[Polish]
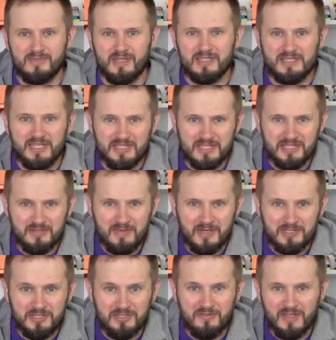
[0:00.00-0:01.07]
Chcecie
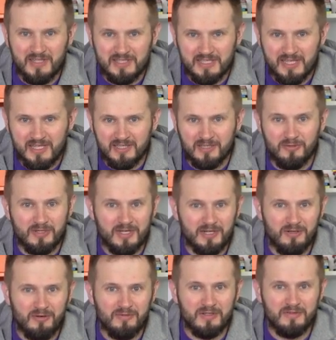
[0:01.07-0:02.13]
zobaczyć więcej
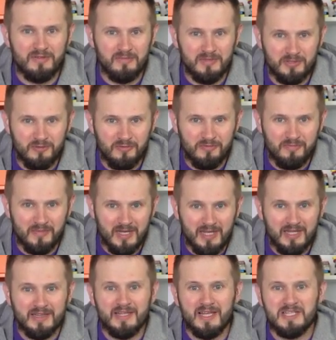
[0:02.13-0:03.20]
drukarkowych filmików?
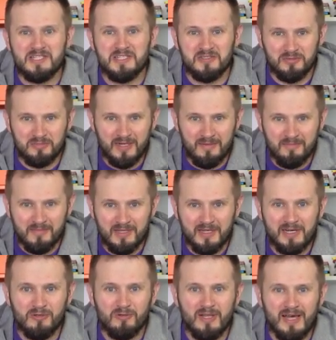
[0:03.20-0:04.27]
Dajcie suba.
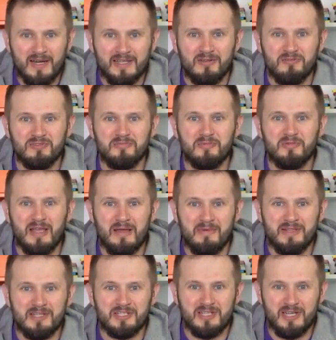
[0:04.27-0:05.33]
Regularnie uzupełniamy
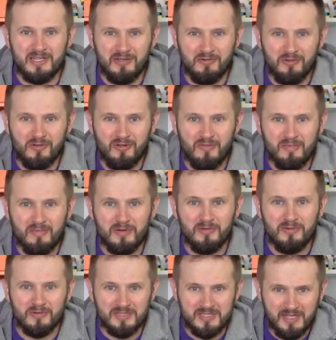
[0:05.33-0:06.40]
nasz kanał o nowe
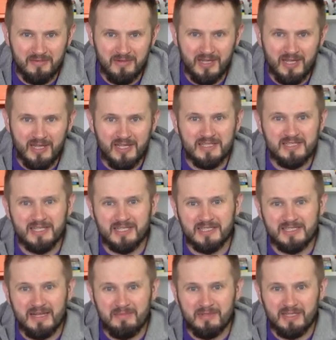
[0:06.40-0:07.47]
produkcje.
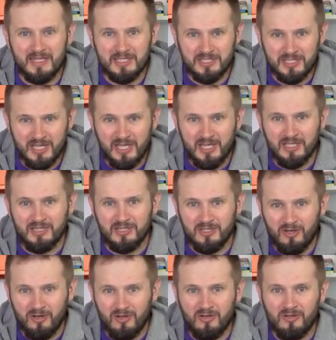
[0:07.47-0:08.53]
Zachęcamy też
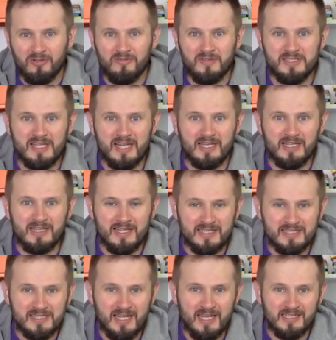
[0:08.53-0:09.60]
do odwiedzania
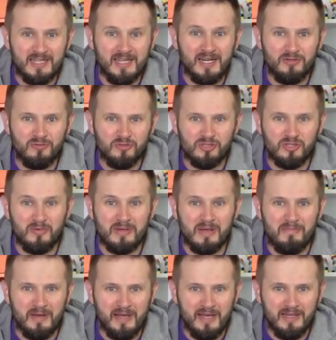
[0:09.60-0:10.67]
nas na
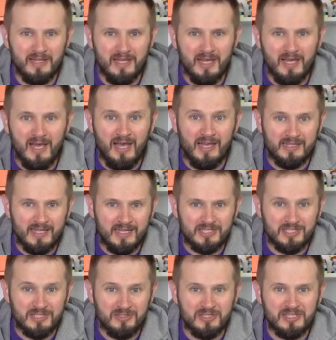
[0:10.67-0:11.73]
dertusz.pl a
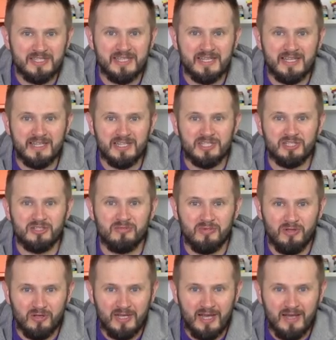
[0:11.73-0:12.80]
także do śledzenia naszego
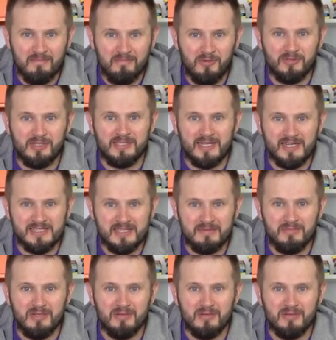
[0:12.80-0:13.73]
bloga pod adresem